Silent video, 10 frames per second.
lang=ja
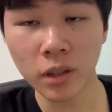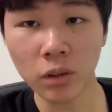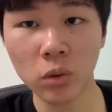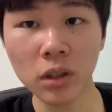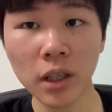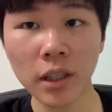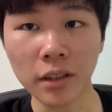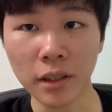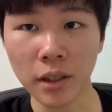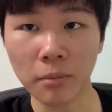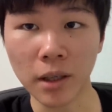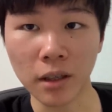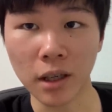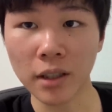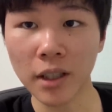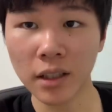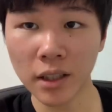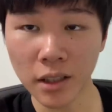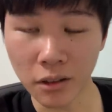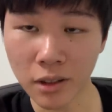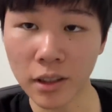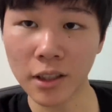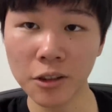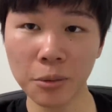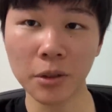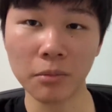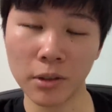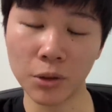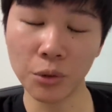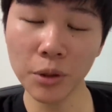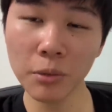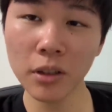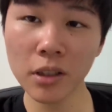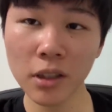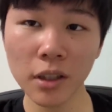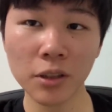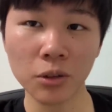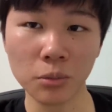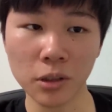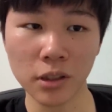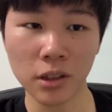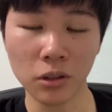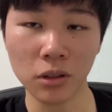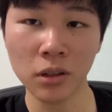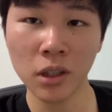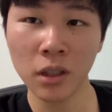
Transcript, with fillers: で、屋外なんで、まあ、換気ができてるから大丈夫って、まあ、そういう問題じゃないでしょと思うんですけど、